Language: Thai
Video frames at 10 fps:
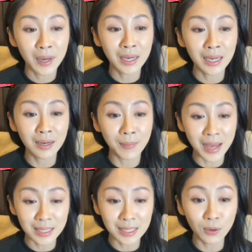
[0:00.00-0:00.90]
บางทีถึง
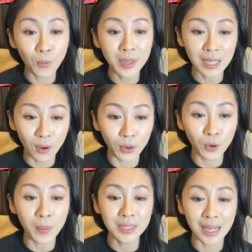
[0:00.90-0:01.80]
แม้ฉันจะดูไม่สลด
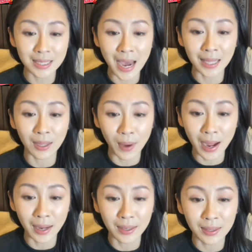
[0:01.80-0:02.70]
ดูไม่เสียใจแต่
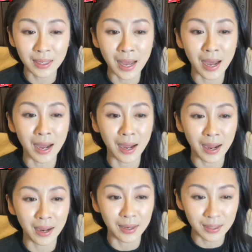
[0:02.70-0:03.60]
ว่าอย่า
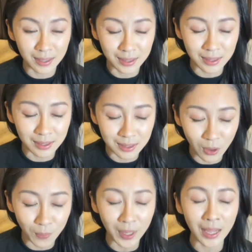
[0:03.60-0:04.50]

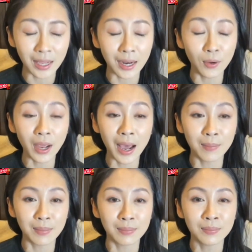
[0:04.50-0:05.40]
โจมตีกันด้วย
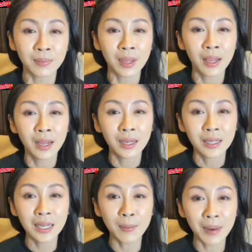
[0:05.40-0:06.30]

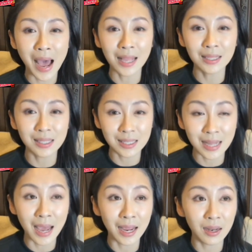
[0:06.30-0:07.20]
คำที่ทำร้ายจิต
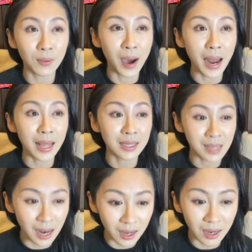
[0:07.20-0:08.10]
ใจหรือว่าอะไร
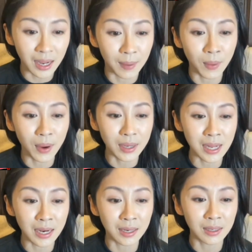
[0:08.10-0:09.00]
ฉันเลยค่ะเพราะว่า
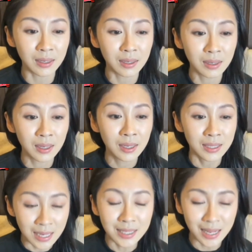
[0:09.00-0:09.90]

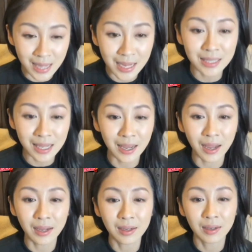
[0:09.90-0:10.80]
ฉันเสียใจจริ
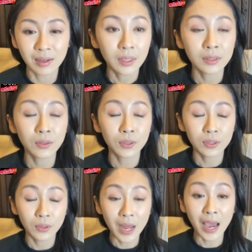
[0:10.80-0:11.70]
งๆค่ะ
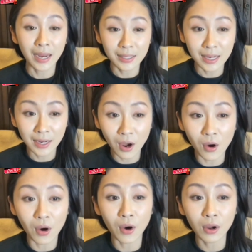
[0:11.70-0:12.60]
สุดท้ายฉันข
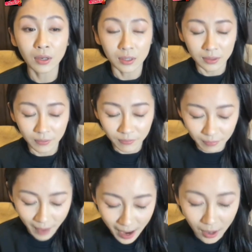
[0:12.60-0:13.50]
อ
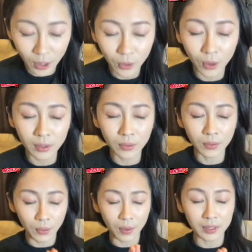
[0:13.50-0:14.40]
ฝากขอโทษ
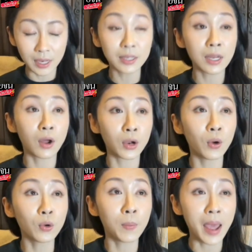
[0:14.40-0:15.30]
ฉันขอ
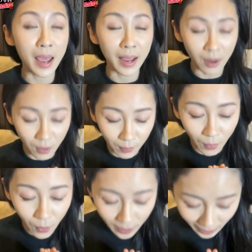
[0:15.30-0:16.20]
โทษคุณแม่ของ
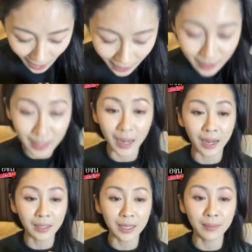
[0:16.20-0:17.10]
โมอีกครั้งหนึ่งนะ
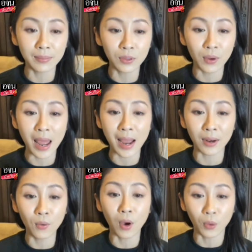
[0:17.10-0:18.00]
คะที่ดูแล
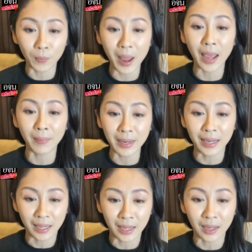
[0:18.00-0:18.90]
ลูกของคุณแม่ไม่
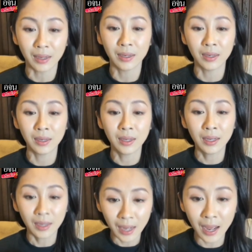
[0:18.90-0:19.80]
ดี
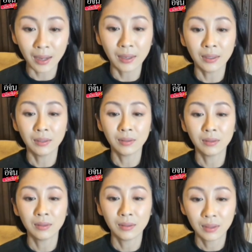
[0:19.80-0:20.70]
ค่ะ
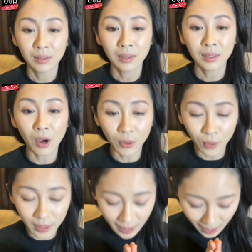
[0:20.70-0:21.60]
ขอโท
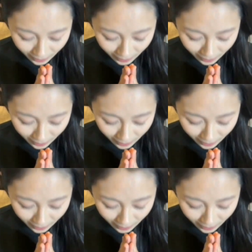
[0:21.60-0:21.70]
ษอีกค